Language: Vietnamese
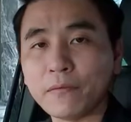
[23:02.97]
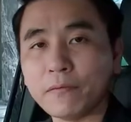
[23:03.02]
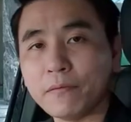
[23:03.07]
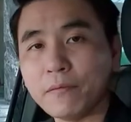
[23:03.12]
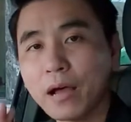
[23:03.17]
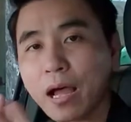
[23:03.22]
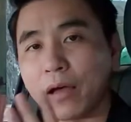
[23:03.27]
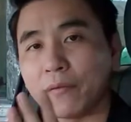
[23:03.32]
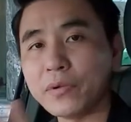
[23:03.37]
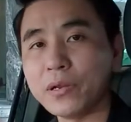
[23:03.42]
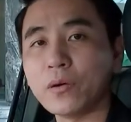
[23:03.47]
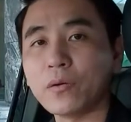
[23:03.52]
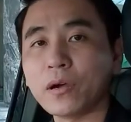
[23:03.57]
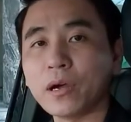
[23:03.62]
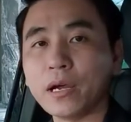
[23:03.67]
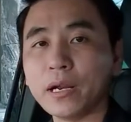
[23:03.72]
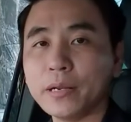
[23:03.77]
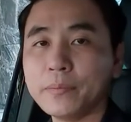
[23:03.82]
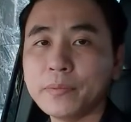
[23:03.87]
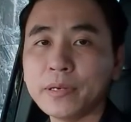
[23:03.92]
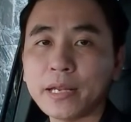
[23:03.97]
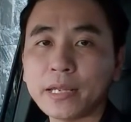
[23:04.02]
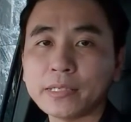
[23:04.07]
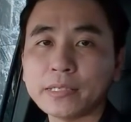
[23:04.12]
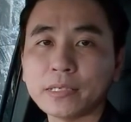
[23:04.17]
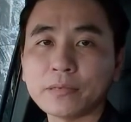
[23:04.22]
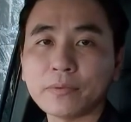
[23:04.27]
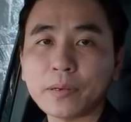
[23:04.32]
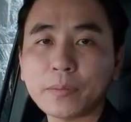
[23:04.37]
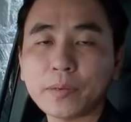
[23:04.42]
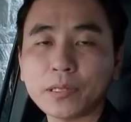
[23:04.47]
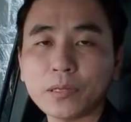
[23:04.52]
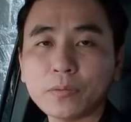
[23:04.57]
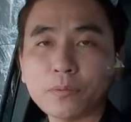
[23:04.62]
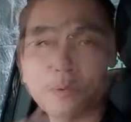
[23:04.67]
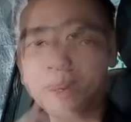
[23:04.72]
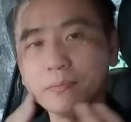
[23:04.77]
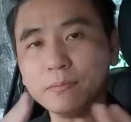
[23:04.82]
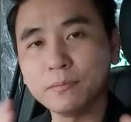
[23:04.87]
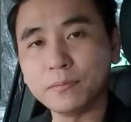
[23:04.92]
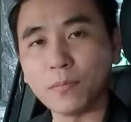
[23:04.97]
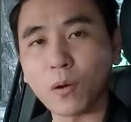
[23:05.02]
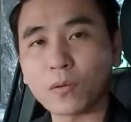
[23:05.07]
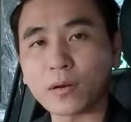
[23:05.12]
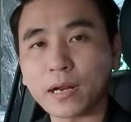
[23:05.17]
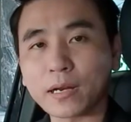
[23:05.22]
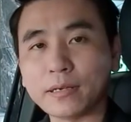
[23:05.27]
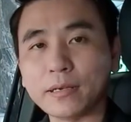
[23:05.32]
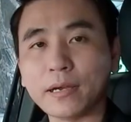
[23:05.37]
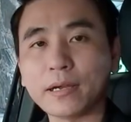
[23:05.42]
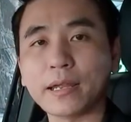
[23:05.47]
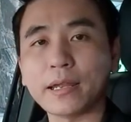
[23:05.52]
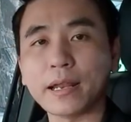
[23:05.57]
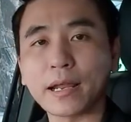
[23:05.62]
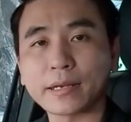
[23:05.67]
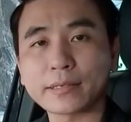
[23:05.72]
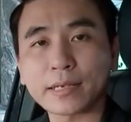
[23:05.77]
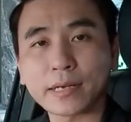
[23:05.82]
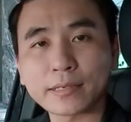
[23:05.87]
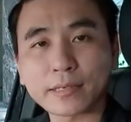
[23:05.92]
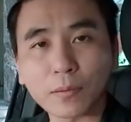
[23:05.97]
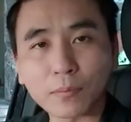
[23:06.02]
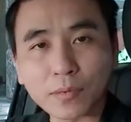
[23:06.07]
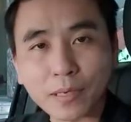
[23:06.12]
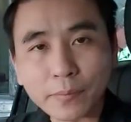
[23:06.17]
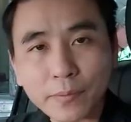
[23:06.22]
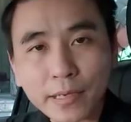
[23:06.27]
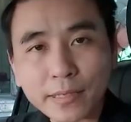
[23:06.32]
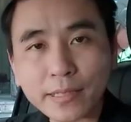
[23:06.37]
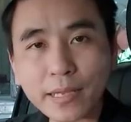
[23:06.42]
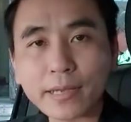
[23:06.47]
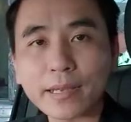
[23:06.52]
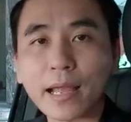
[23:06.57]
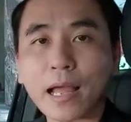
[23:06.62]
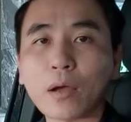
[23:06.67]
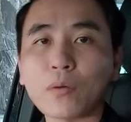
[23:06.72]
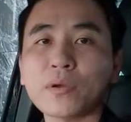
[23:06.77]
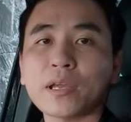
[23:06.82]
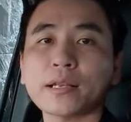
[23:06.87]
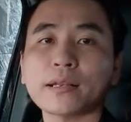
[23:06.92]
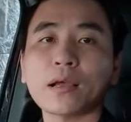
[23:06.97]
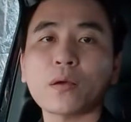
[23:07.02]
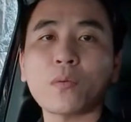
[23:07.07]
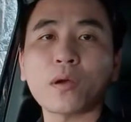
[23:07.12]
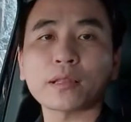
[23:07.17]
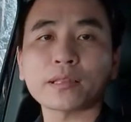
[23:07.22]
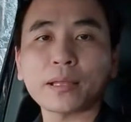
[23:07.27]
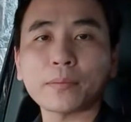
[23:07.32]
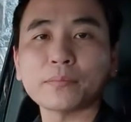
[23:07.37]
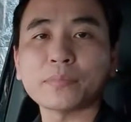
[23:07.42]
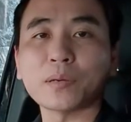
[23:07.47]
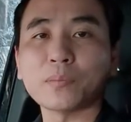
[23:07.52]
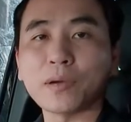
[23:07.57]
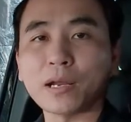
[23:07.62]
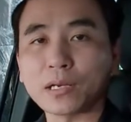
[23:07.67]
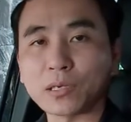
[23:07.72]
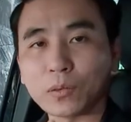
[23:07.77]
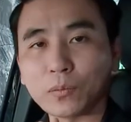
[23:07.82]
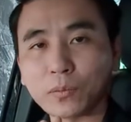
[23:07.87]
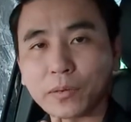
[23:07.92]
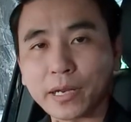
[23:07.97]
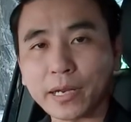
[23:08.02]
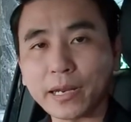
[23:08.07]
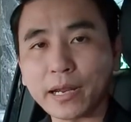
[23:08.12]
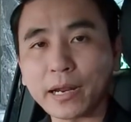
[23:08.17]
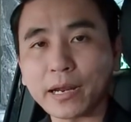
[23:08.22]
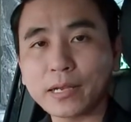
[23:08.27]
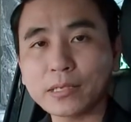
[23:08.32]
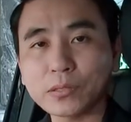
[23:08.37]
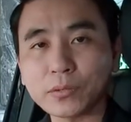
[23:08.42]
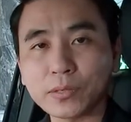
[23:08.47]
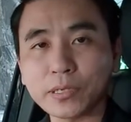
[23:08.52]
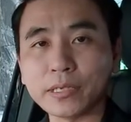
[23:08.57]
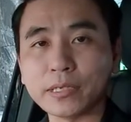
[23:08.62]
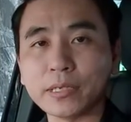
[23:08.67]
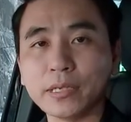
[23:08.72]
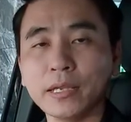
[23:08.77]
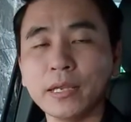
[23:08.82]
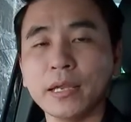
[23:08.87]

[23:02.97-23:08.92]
và video clip đến đây xin được kết thúc một lần nữa, Kỳ Lăng trân trọng cảm ơn tất cả quý khách đã quan tâm đồng hành cùng Kỳ Lăng Luxury.